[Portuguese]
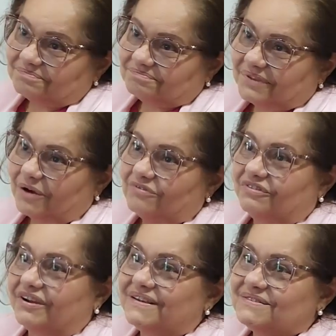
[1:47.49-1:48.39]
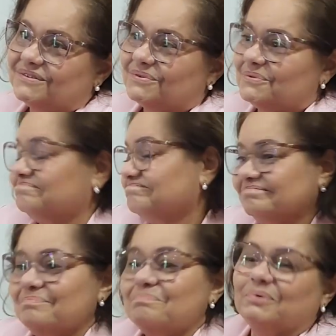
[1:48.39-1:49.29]
Não é defeito, é eu...
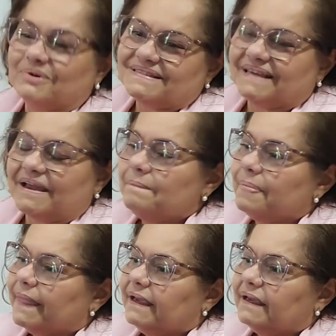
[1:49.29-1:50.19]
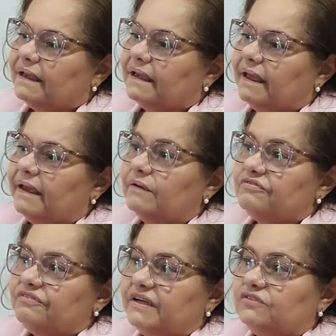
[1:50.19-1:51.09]
qualidade. a senhora é. é. uma leoa.
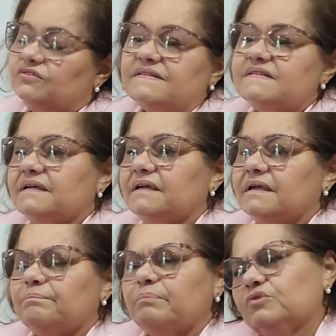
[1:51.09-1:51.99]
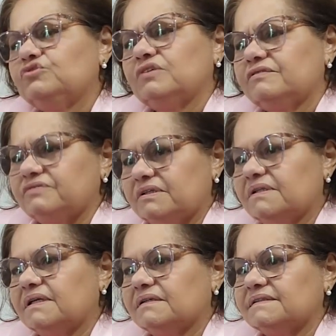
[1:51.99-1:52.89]
Eu vejo assim que, poxa
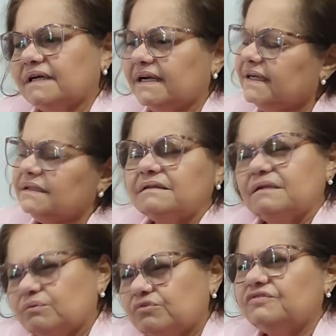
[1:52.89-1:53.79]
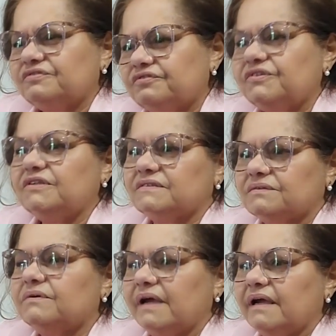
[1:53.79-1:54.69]
vida, será que é tão
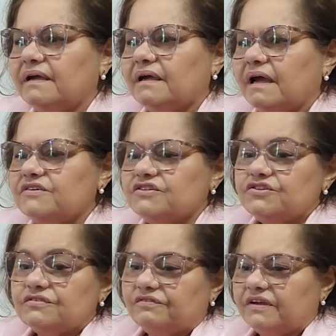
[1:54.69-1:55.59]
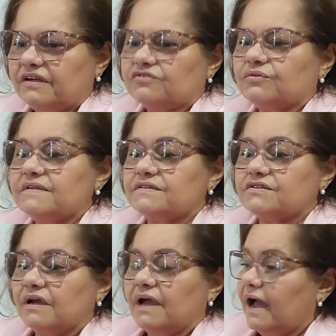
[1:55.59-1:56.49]
difícil, né? A gente vê as
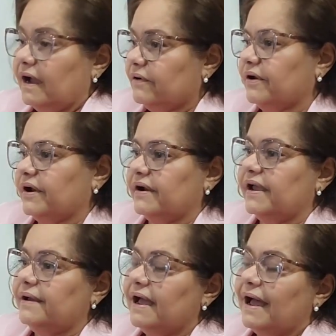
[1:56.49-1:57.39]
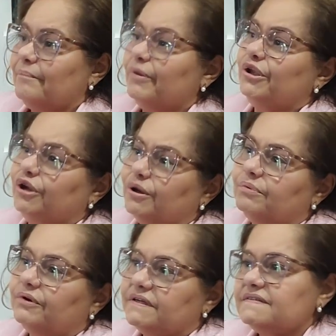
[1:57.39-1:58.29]
coisas agora, né? Amanhã,
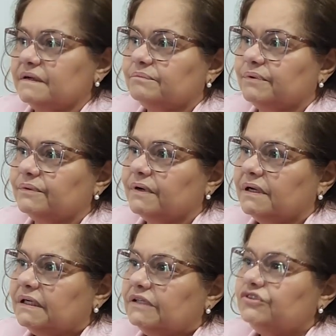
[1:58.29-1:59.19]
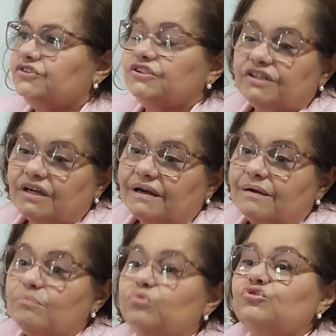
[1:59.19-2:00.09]
por exemplo,
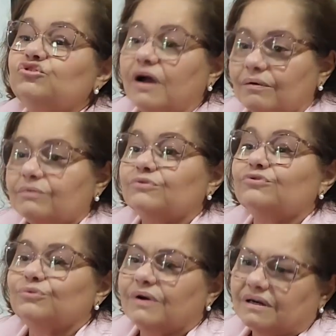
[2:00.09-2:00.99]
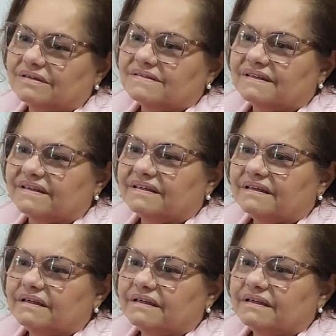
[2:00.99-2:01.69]
Dia Mundial contra o Câncer.